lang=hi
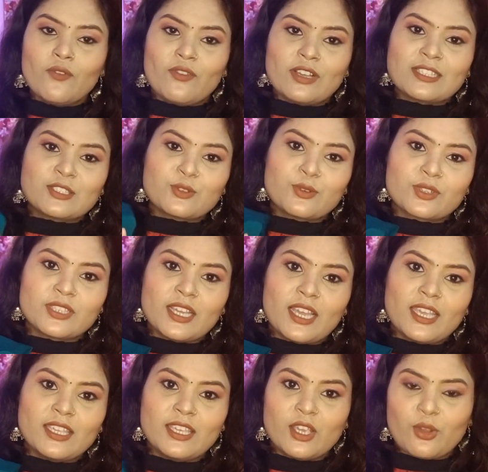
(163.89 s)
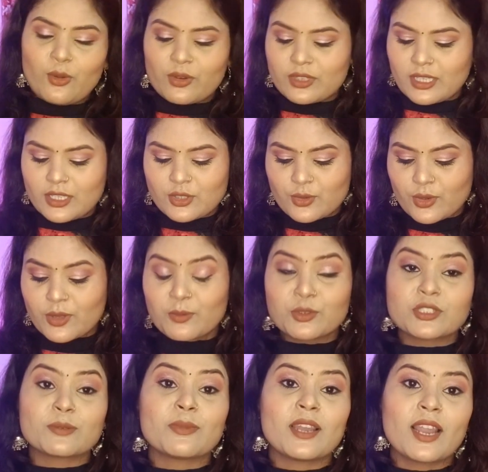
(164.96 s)
फर्स्ट कुर्ता है ये कुर्ता जो कि
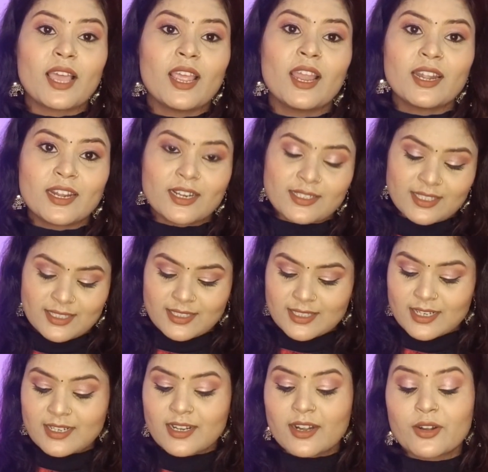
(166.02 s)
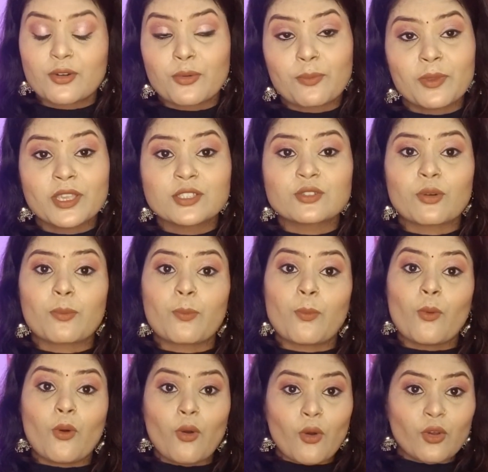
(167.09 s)
मुझे मिला है अंडर सिक्स हंड्रेड रुपीज़ और
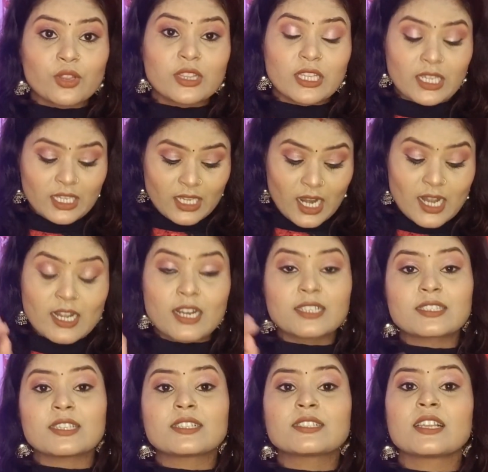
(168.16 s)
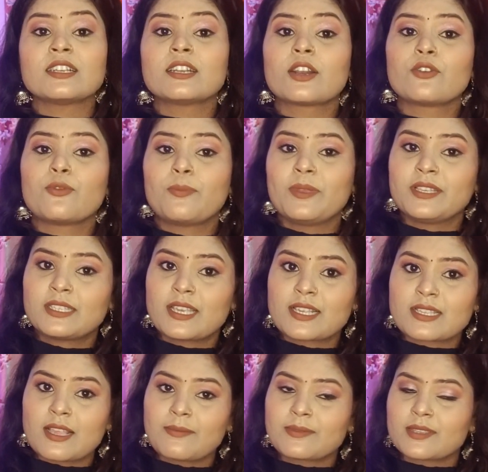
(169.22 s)
बहुत ही अंडर सिक्स हंड्रेड रुपीज़ के
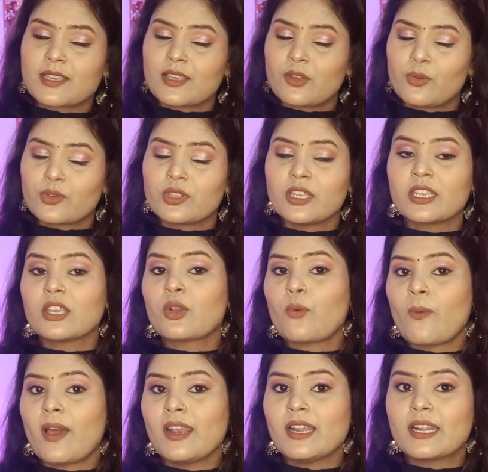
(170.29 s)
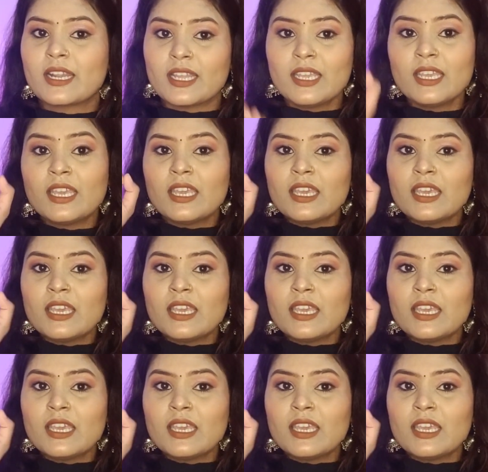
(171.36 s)
हिसाब से ये कुर्ते की क्वालिटी